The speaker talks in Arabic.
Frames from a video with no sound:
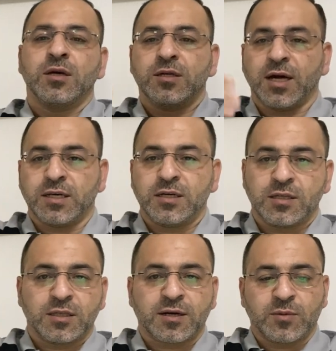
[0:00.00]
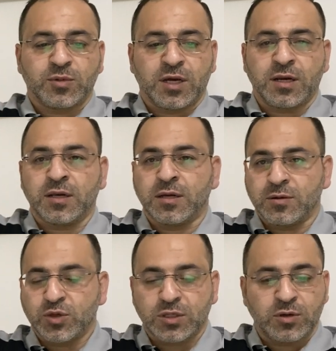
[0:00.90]
يعني اتدربت على
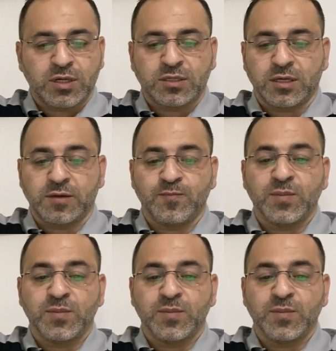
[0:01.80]
مستوى الاسئله